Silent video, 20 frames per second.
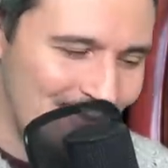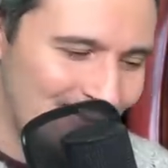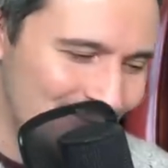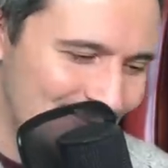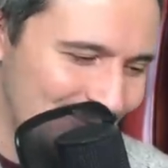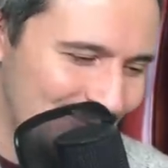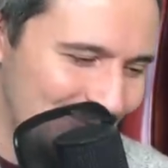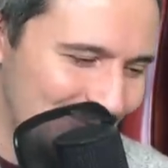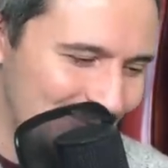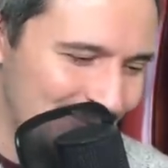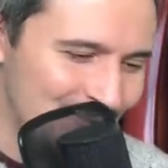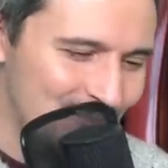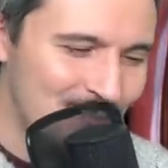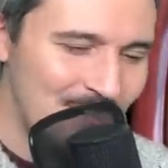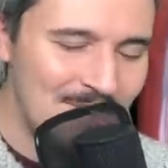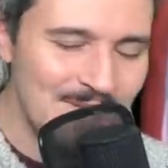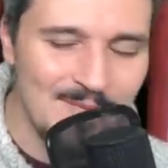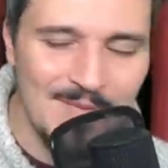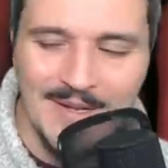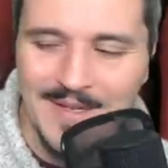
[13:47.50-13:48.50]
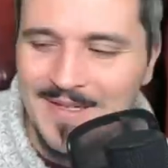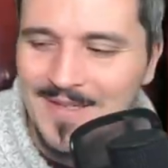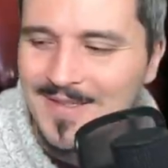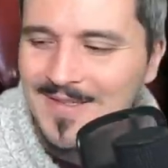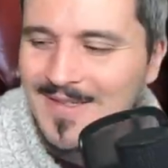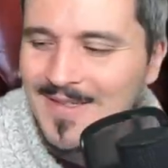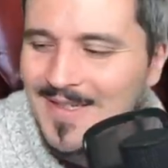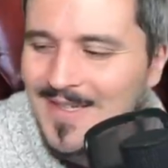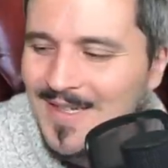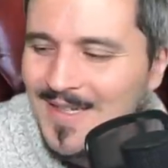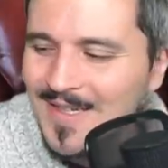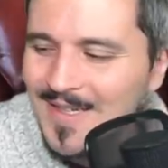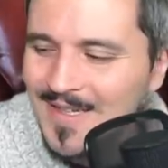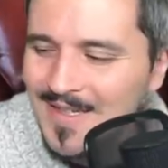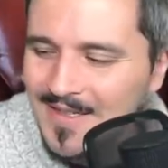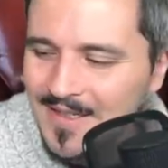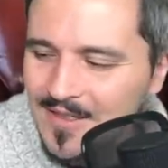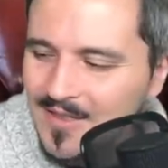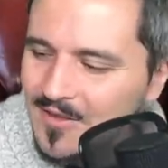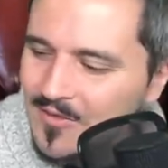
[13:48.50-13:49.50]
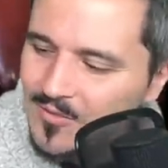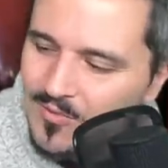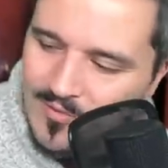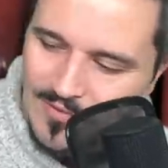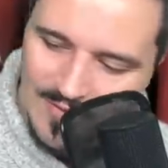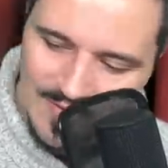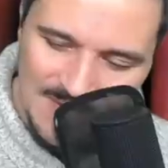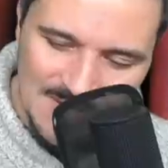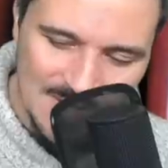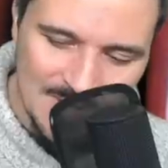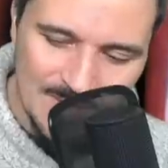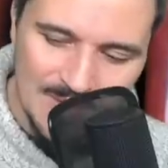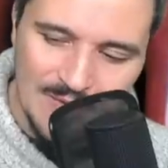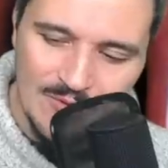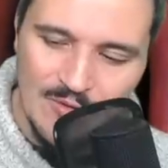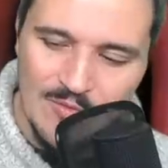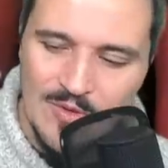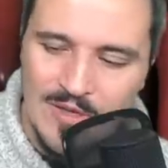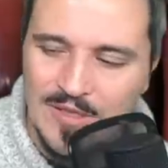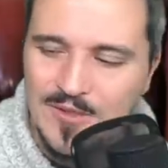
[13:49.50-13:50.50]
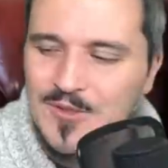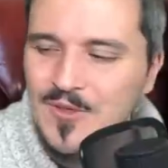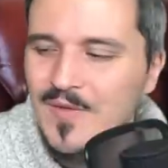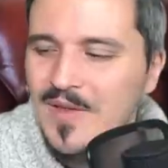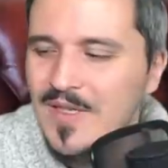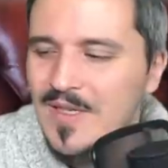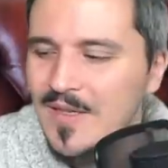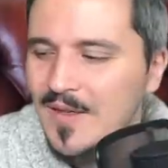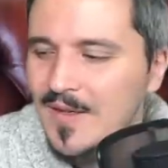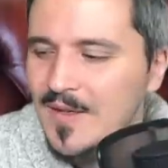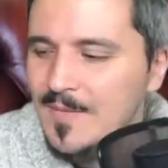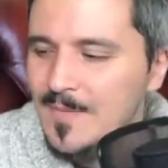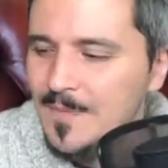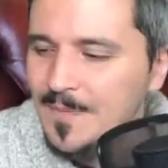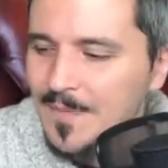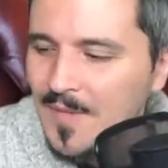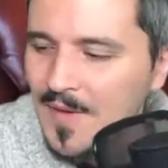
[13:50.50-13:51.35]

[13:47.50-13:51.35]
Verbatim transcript: de ce Space Marine, vraisemblablement un chevalier gris,